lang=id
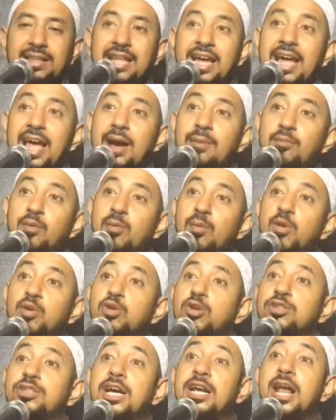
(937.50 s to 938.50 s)

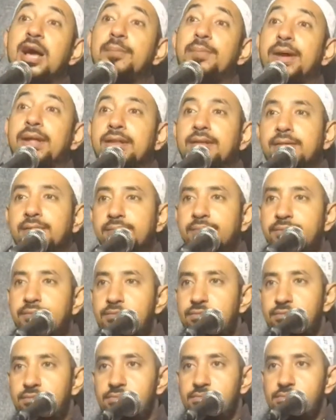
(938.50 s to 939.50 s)
Disunahkan membaca bismillah.
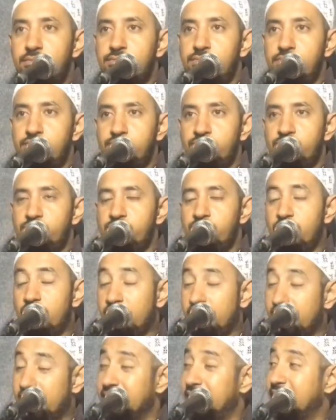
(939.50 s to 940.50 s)

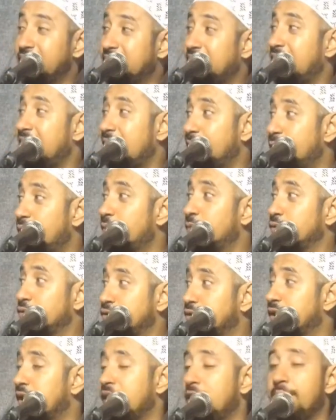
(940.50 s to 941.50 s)
Ketika kita mau
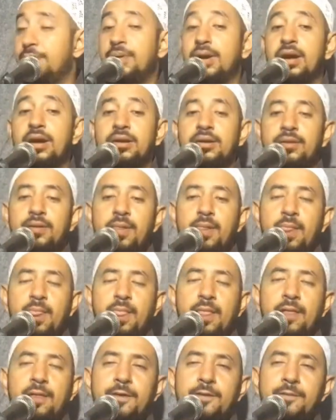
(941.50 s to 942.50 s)
mengusap tangan
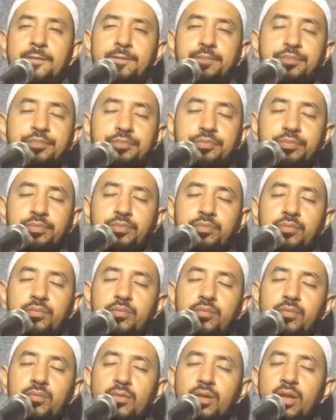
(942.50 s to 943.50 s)
dengan air
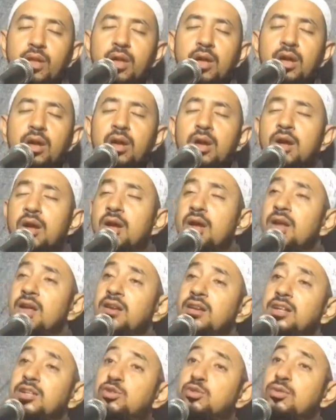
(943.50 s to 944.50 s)
dalam wudhu
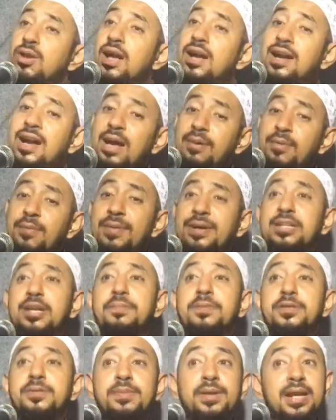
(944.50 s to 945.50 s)
atau
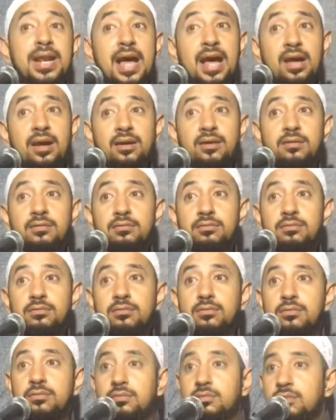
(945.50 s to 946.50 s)
ketika mau naklut
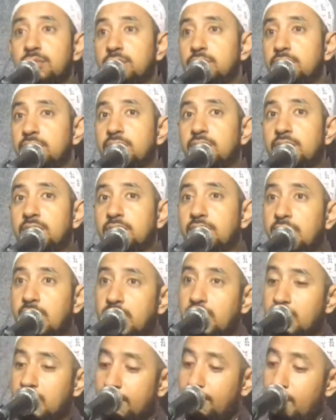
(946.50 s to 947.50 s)
turab itu
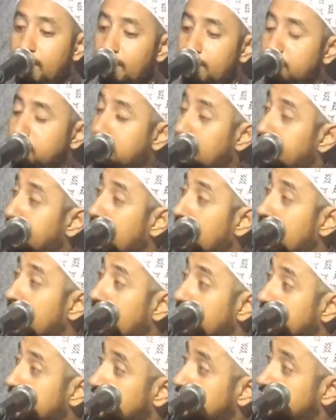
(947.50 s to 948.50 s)
disunahkan kita membaca
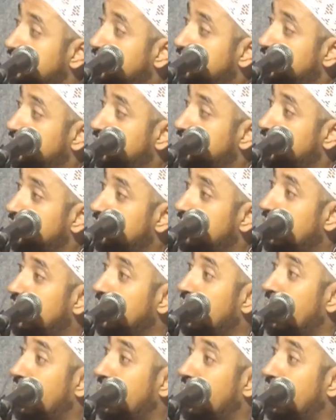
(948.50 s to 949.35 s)
bismillah.